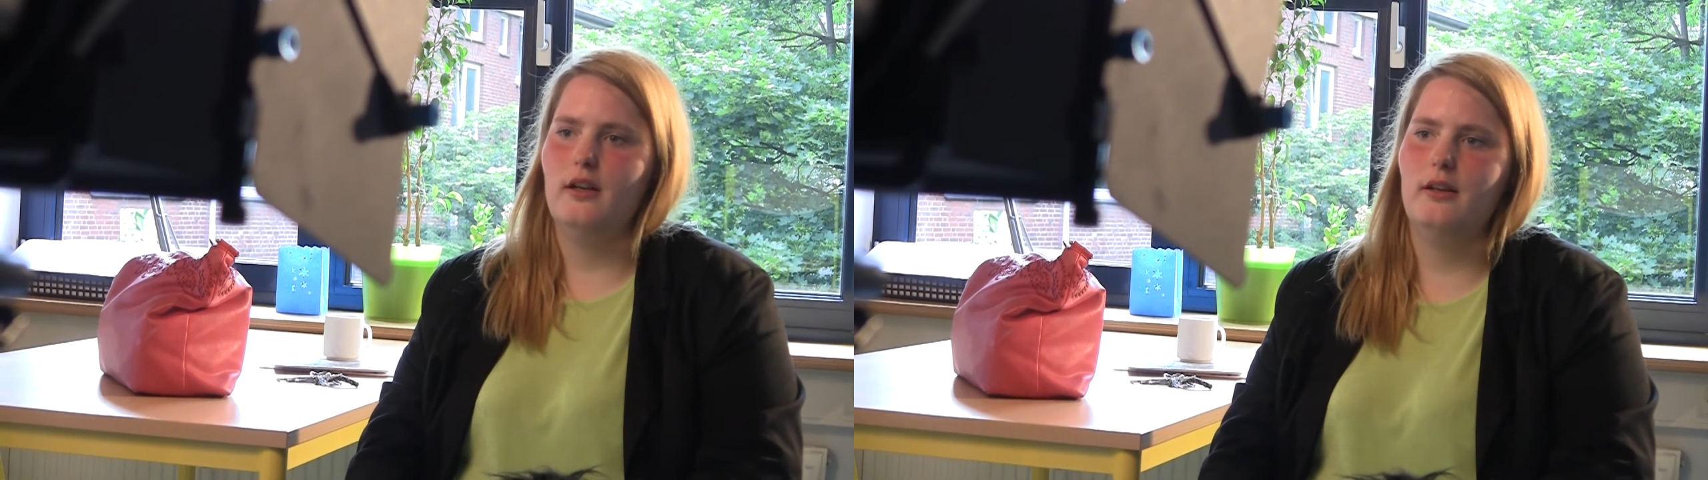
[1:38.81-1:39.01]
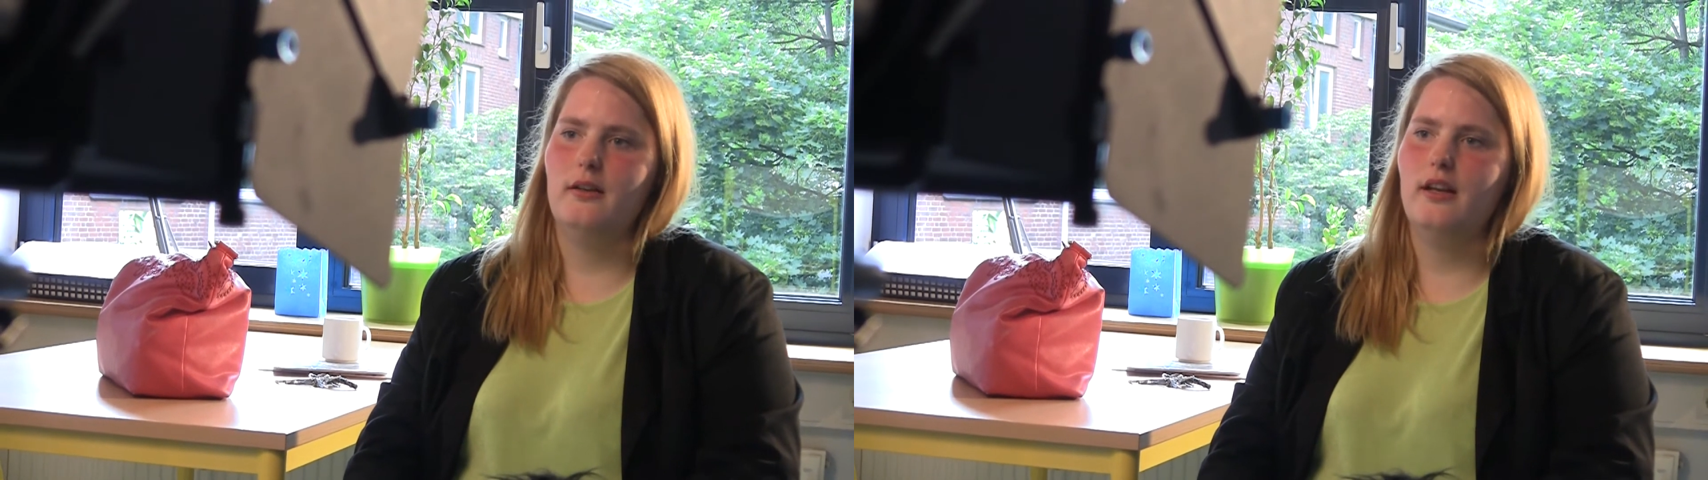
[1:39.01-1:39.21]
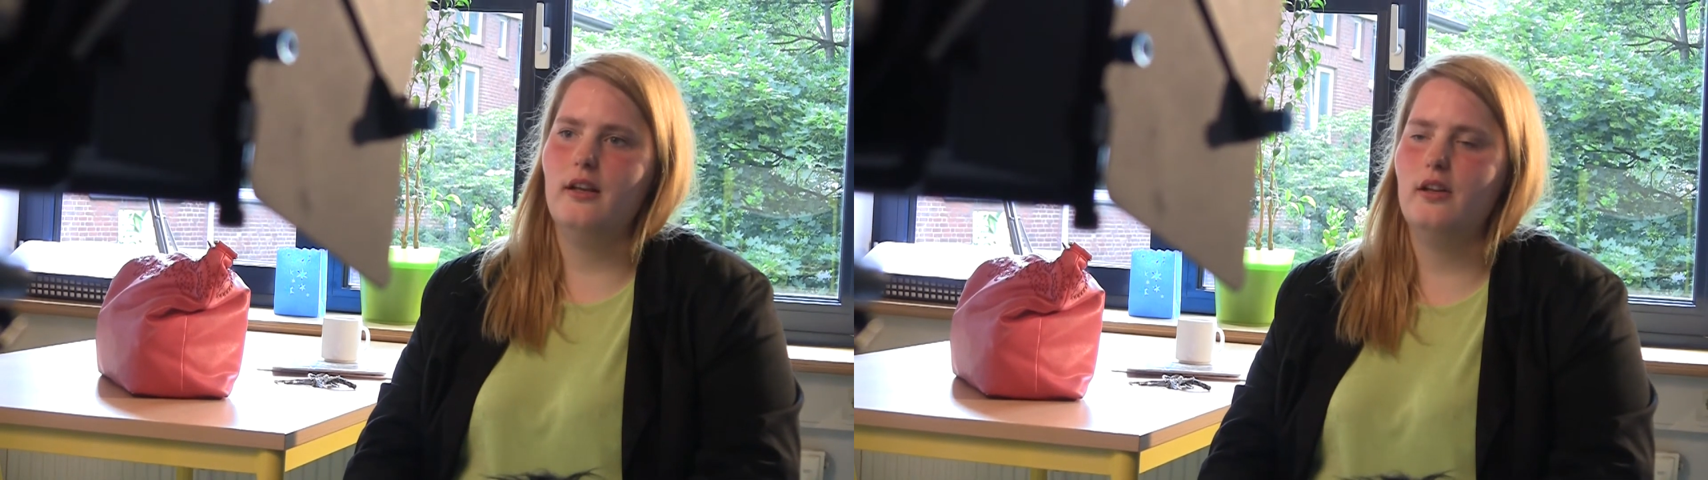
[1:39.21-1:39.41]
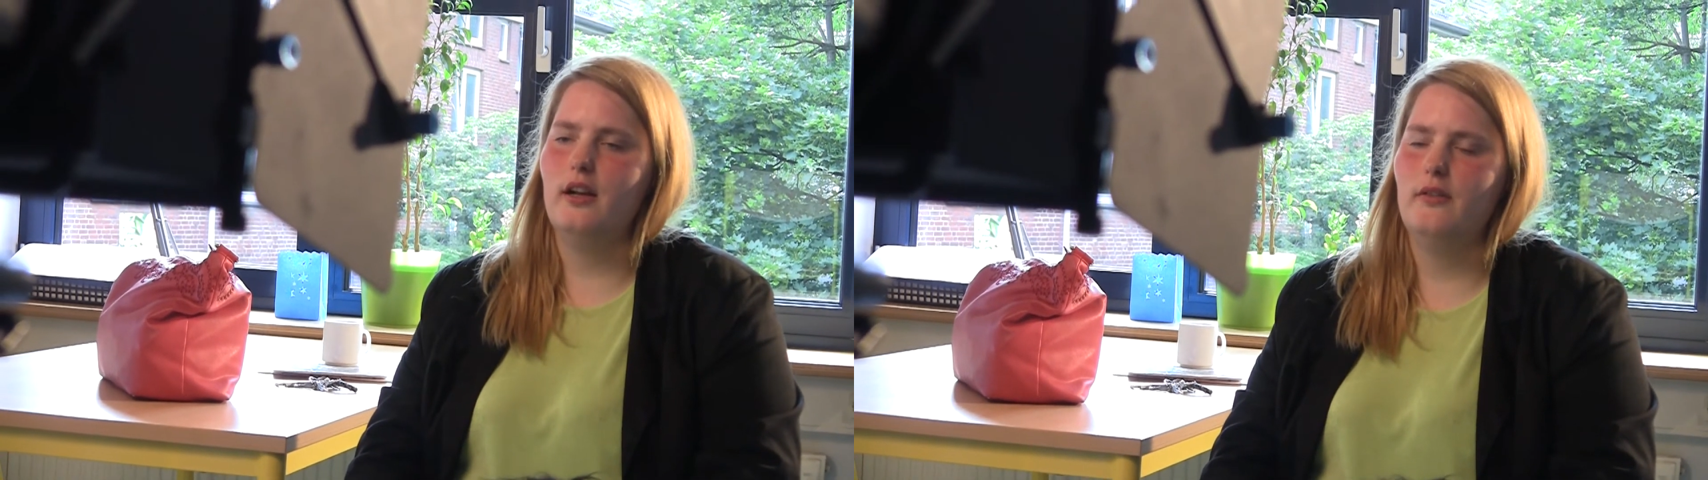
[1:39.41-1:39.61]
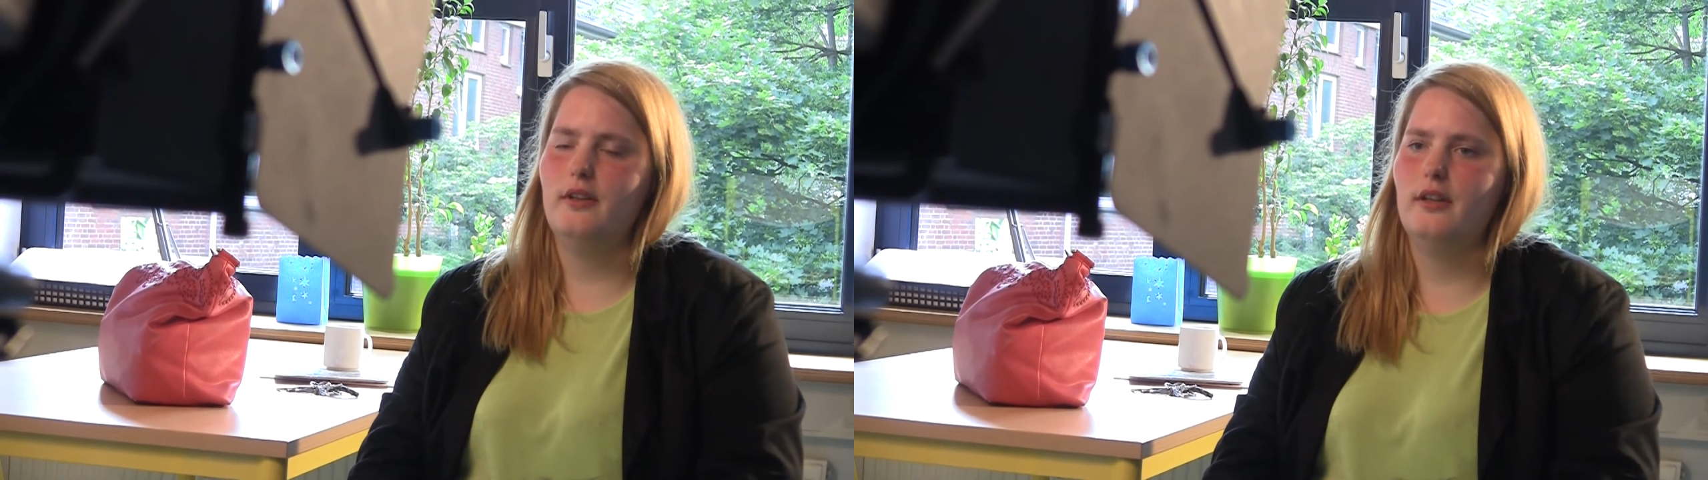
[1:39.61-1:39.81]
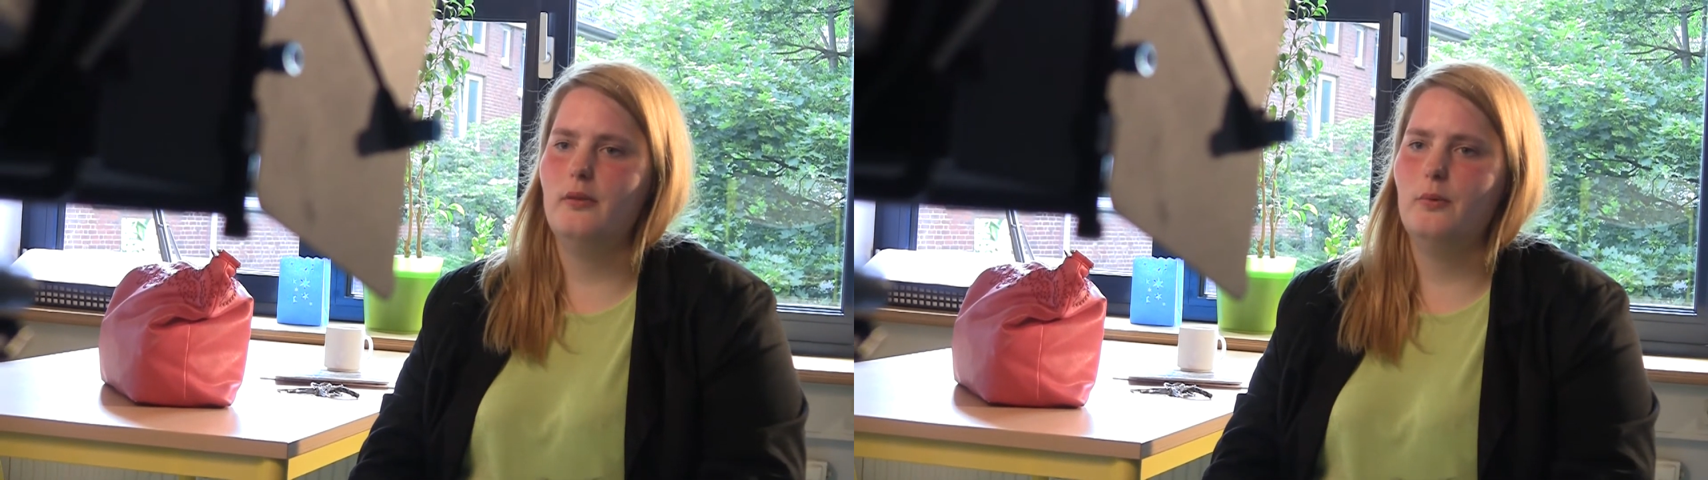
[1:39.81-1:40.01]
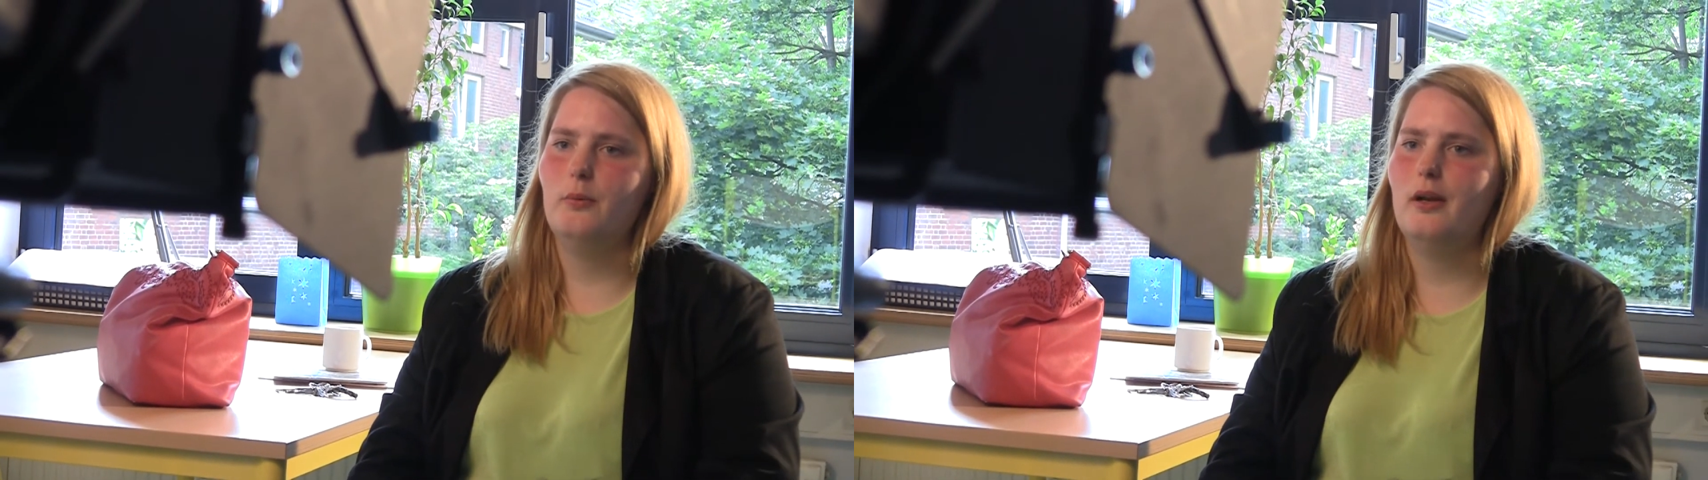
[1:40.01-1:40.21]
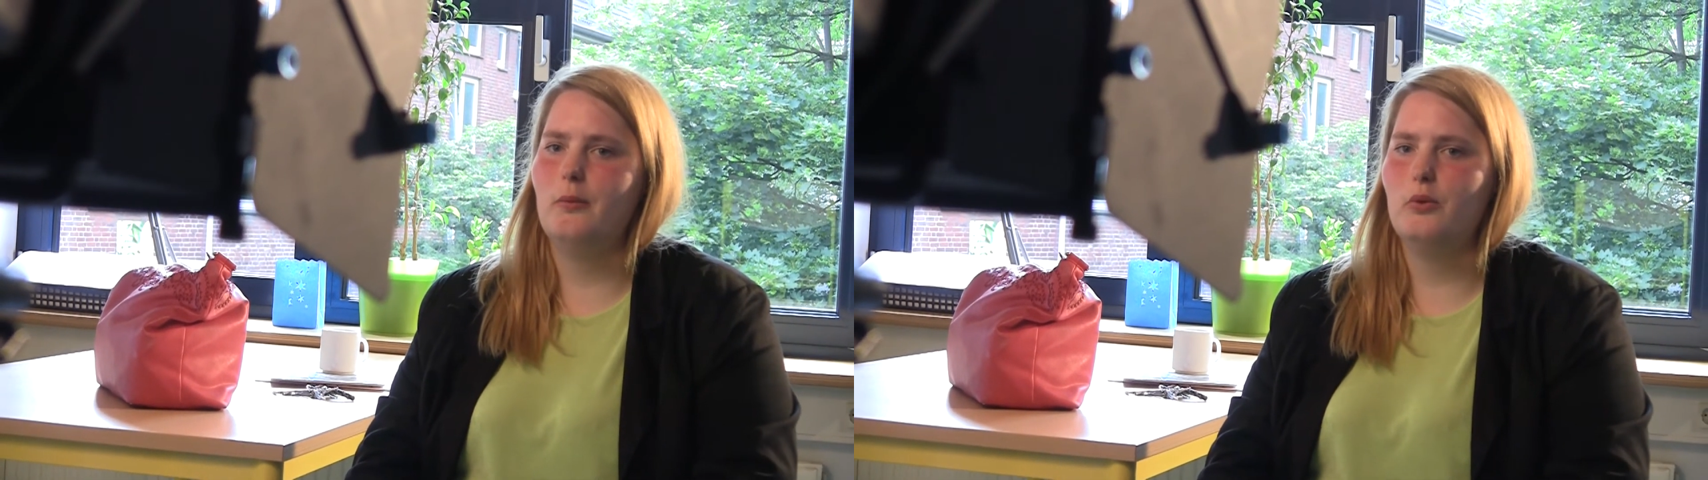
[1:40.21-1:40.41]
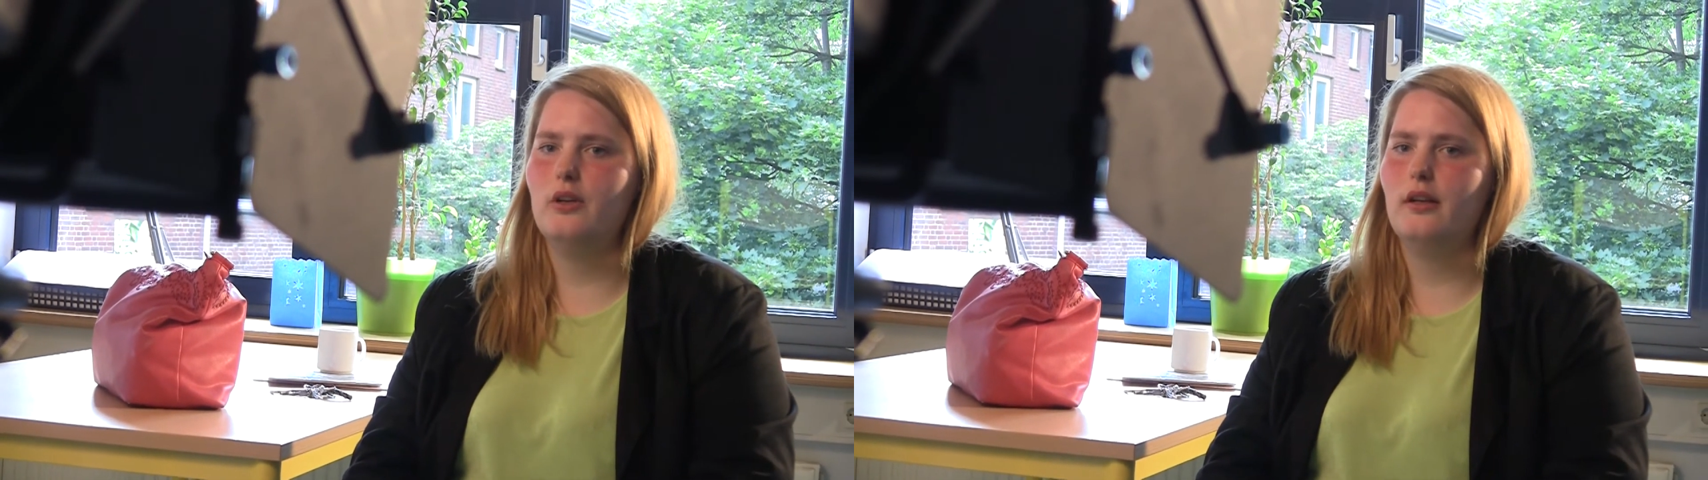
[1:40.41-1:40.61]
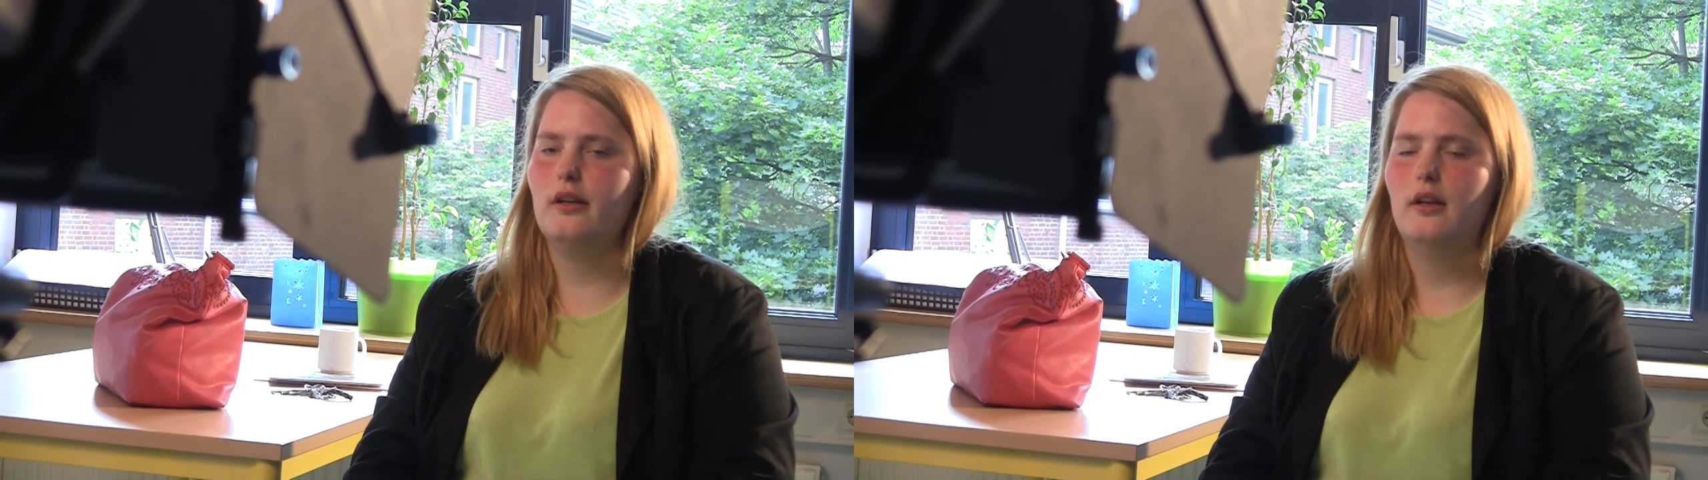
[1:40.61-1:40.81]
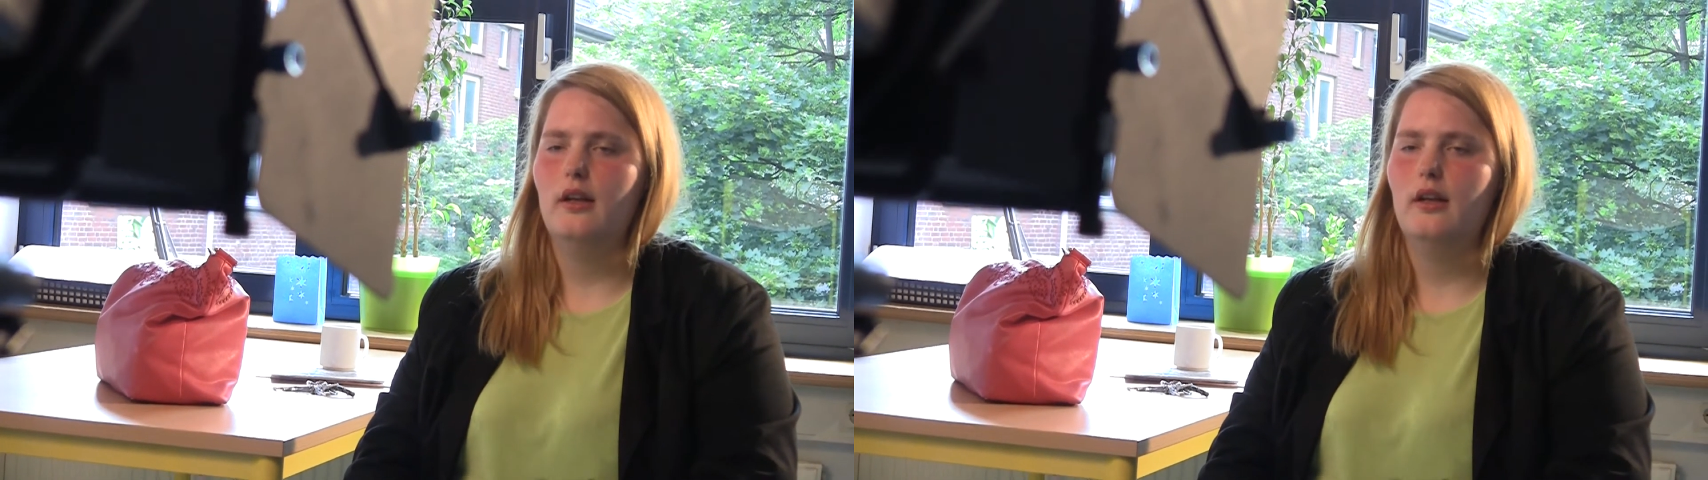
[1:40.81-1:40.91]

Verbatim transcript: Im Gegenteil, wenn ich mit meiner Mutter dann